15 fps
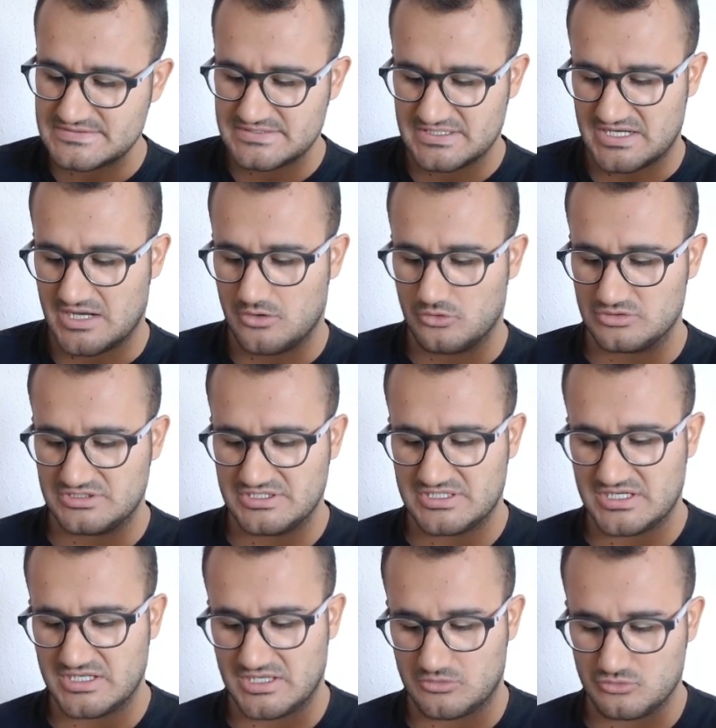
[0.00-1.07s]

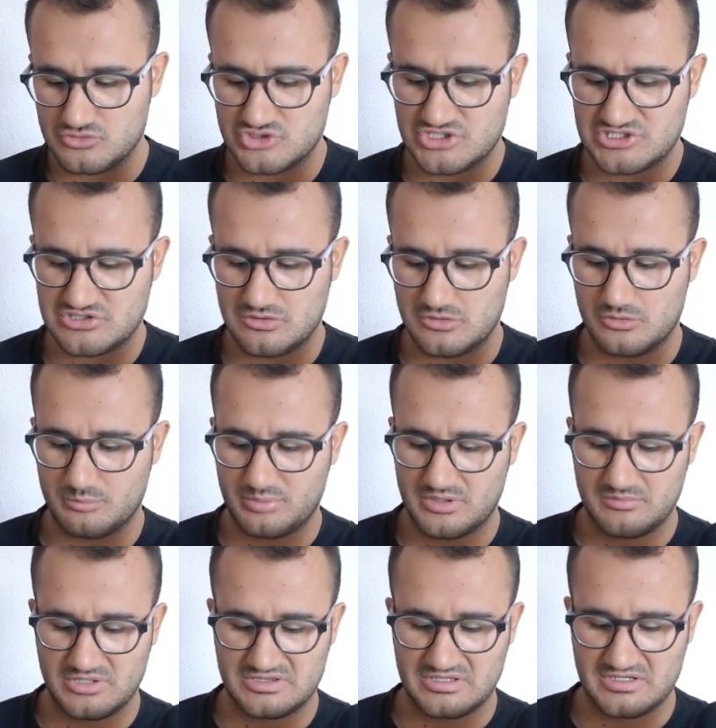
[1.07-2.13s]
caotica, la congestione non
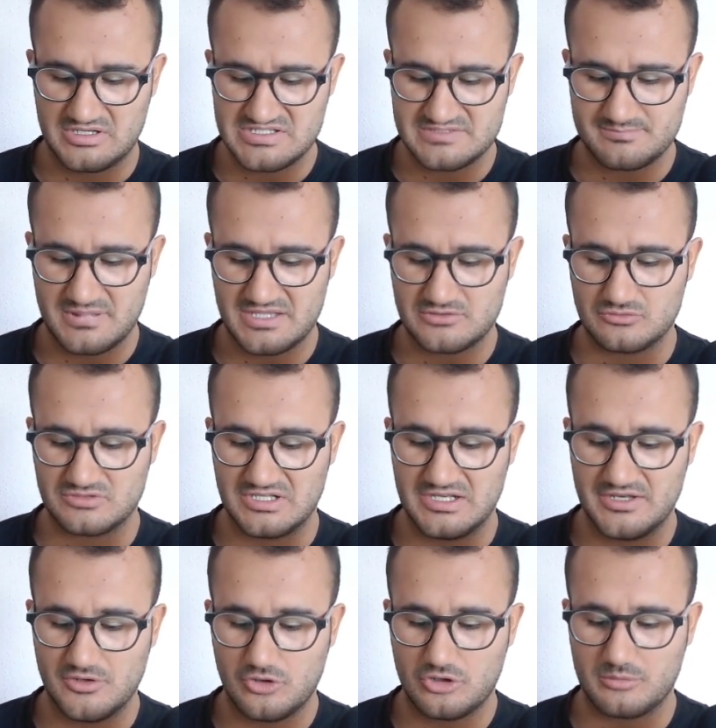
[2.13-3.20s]
permette il rispetto
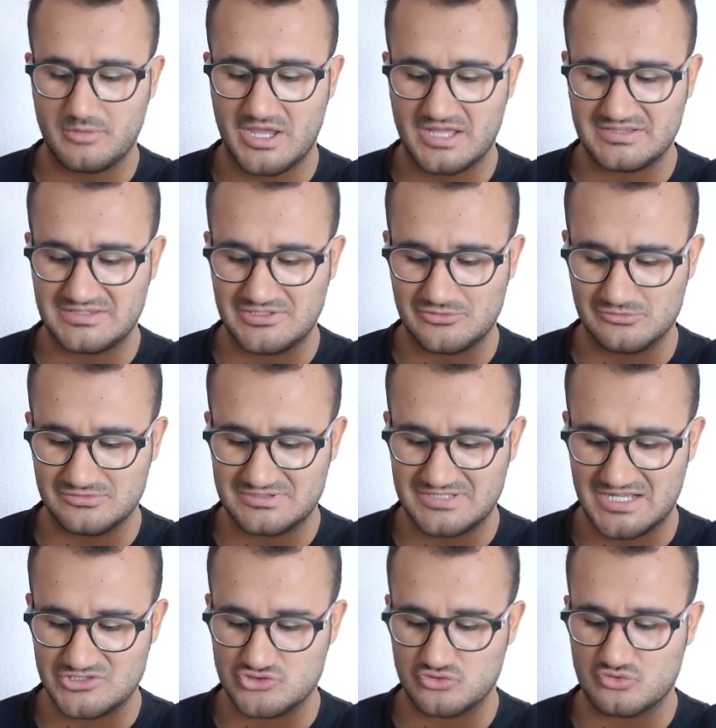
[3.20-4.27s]
delle norme
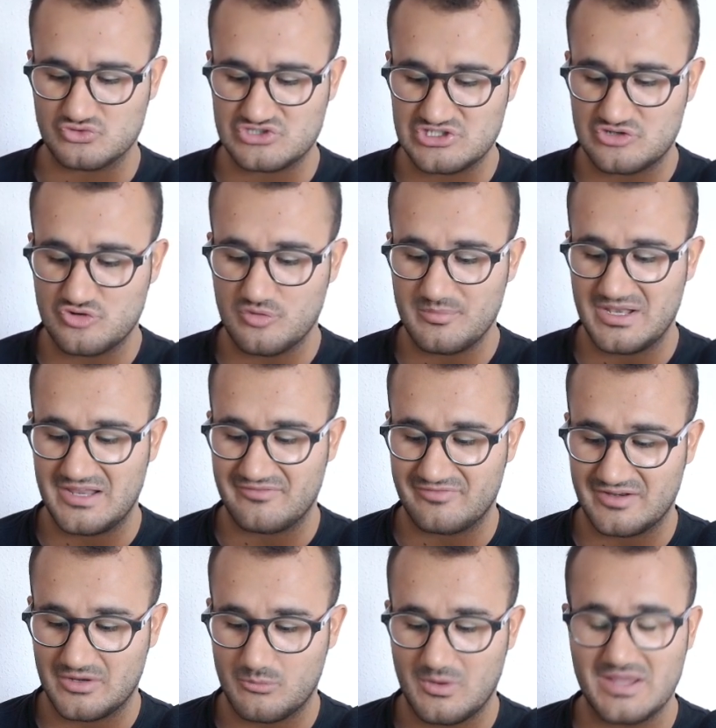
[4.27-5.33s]
anticontagio, così come le
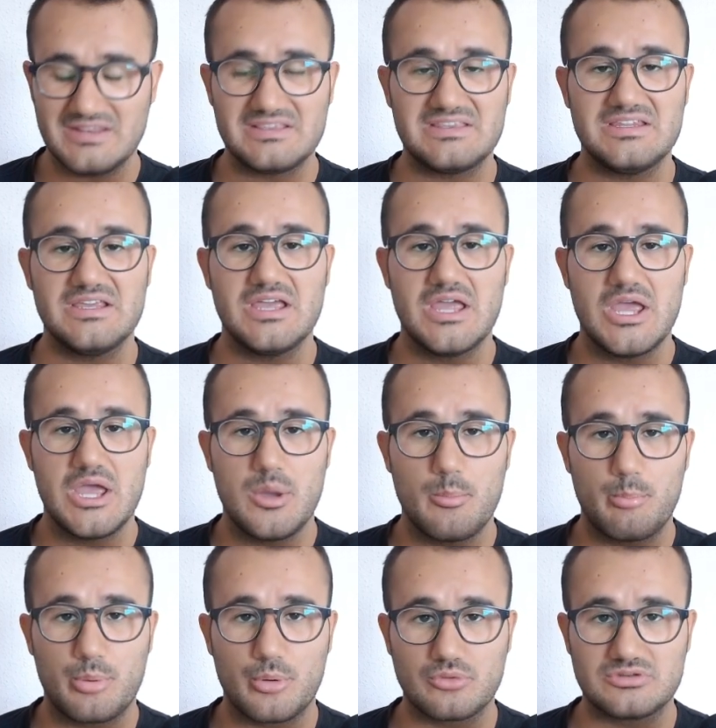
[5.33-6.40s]
frequenti
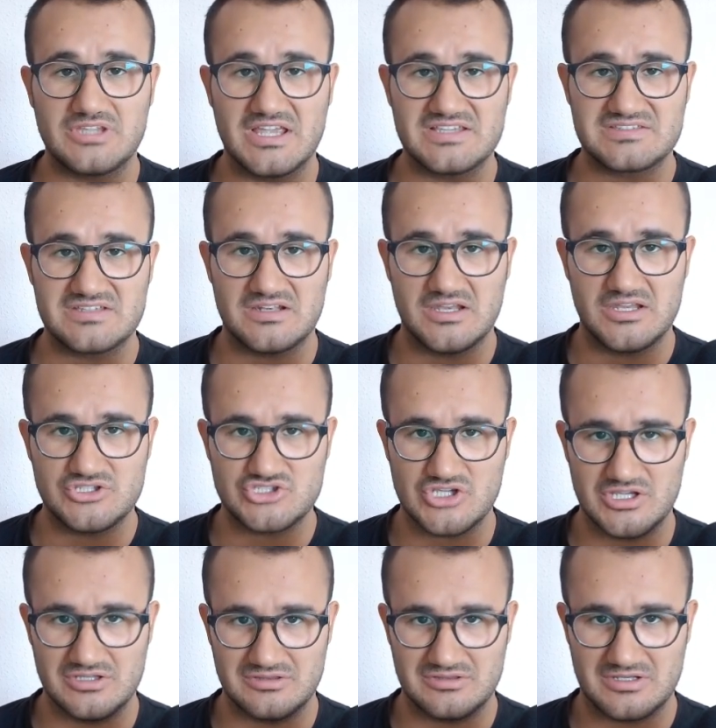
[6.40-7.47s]
proteste nei
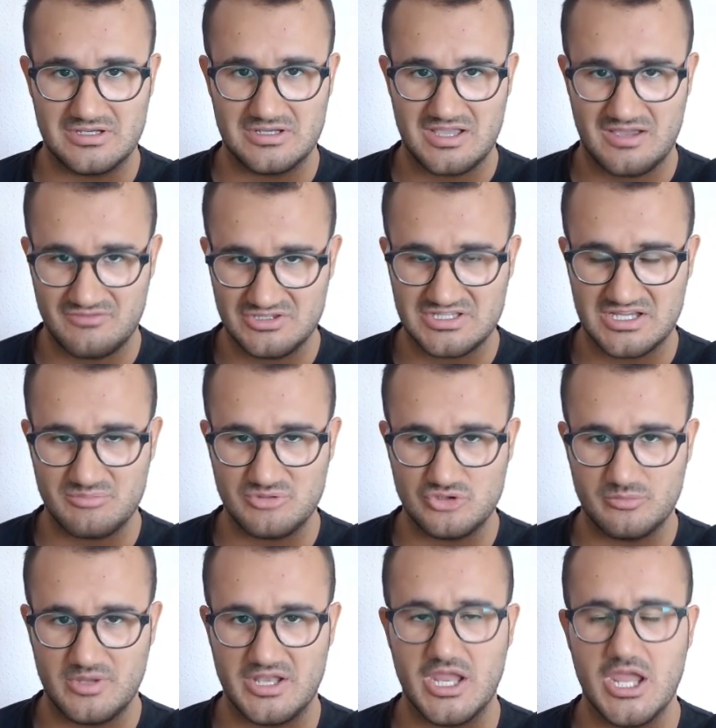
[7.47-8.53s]
centri. Avete
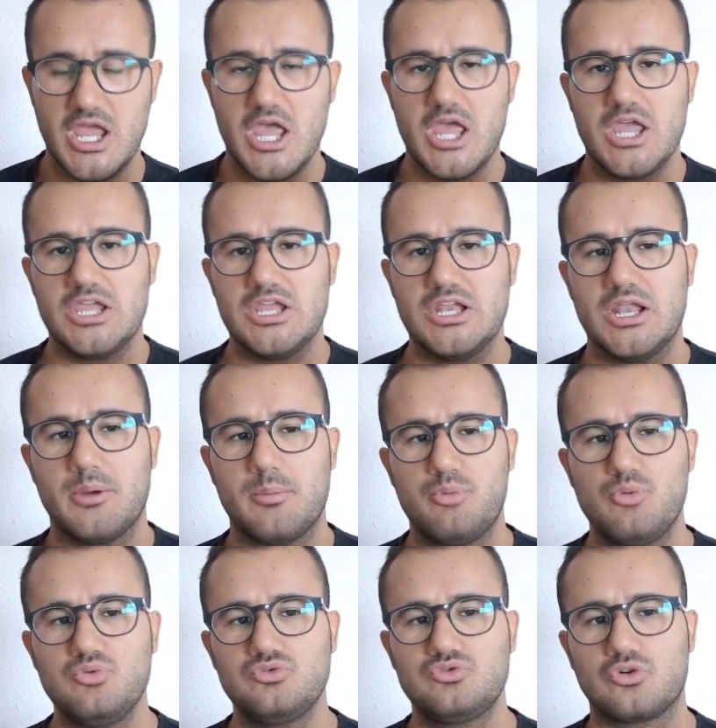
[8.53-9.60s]
capito bene? Il
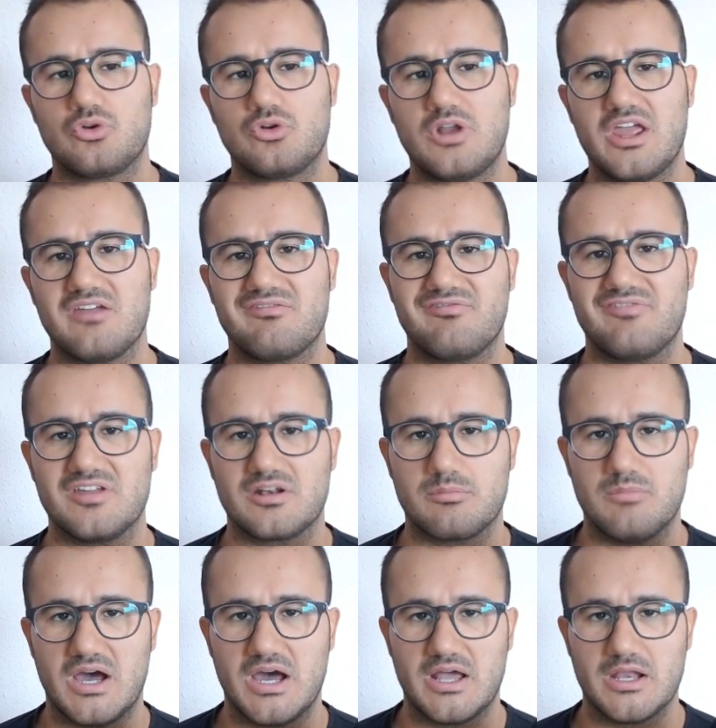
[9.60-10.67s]
punto non è
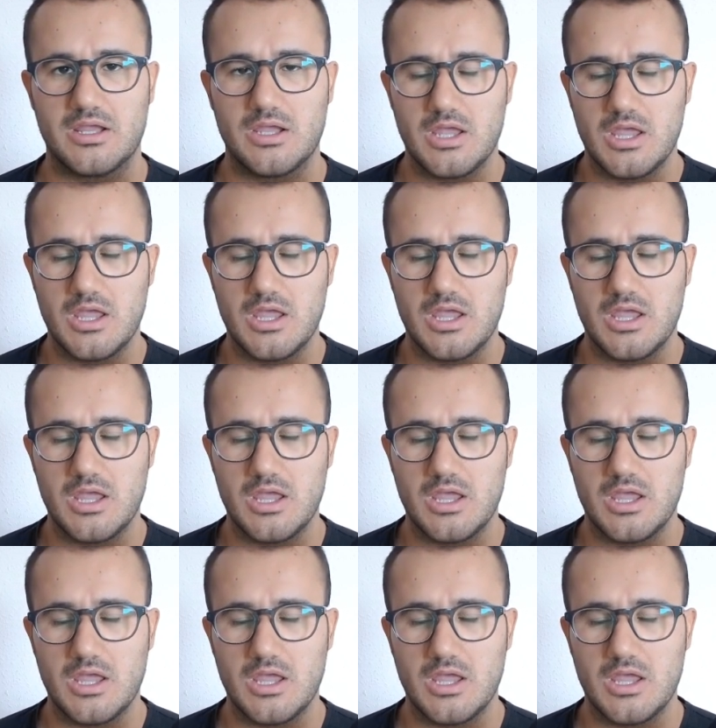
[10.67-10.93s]
fermare.